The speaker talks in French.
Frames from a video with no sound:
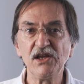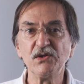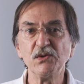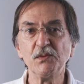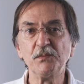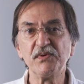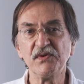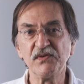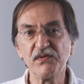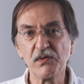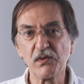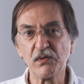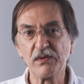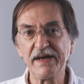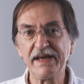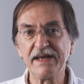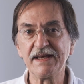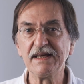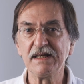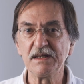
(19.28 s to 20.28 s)
nous
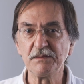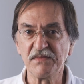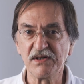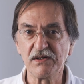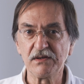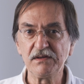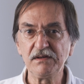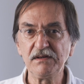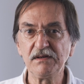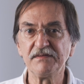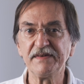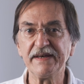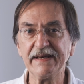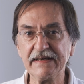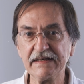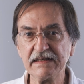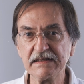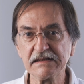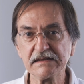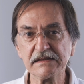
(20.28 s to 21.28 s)
pouvons également
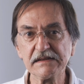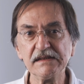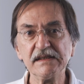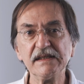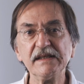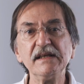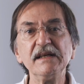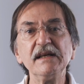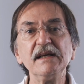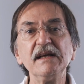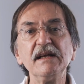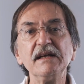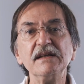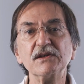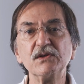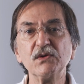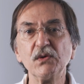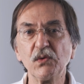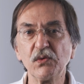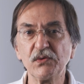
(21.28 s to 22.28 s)
vaincre le
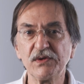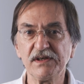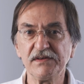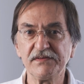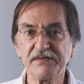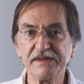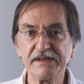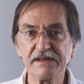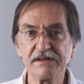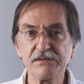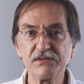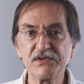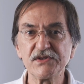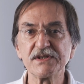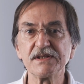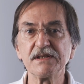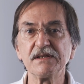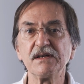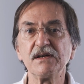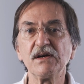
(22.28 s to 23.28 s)

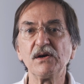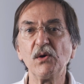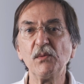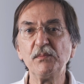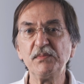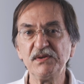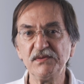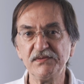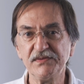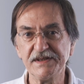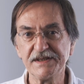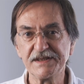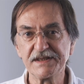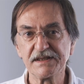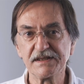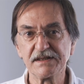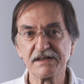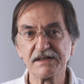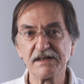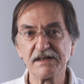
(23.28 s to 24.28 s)
coronavirus au plus vite.